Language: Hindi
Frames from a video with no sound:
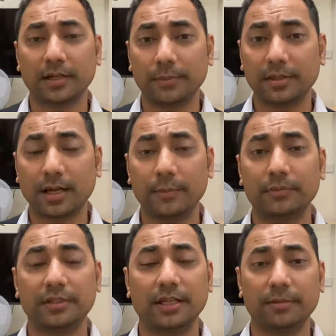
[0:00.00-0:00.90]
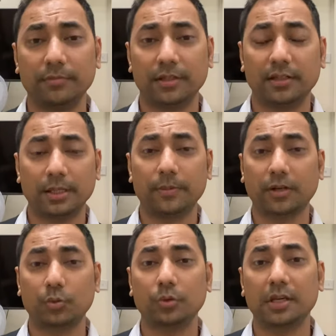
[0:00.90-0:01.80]
मैं कभी काम ये ये मैं
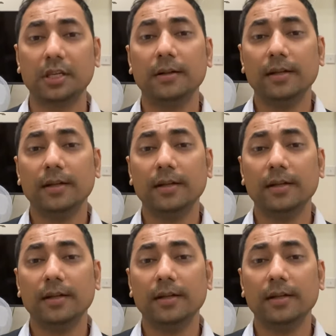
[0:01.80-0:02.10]
करूँगा नहीं